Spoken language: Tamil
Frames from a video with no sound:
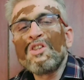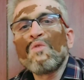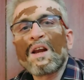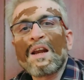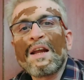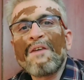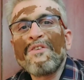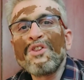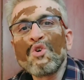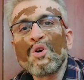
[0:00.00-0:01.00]
விந்து வரலைன்னா
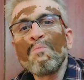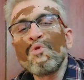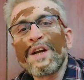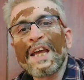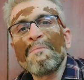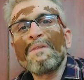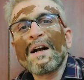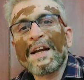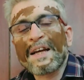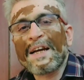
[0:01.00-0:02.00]
விந்துக்கும் முட்டைக்கும்
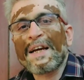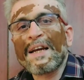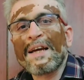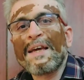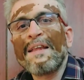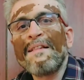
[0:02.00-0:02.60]
கான்டாக்ட் நடக்கலைன்னா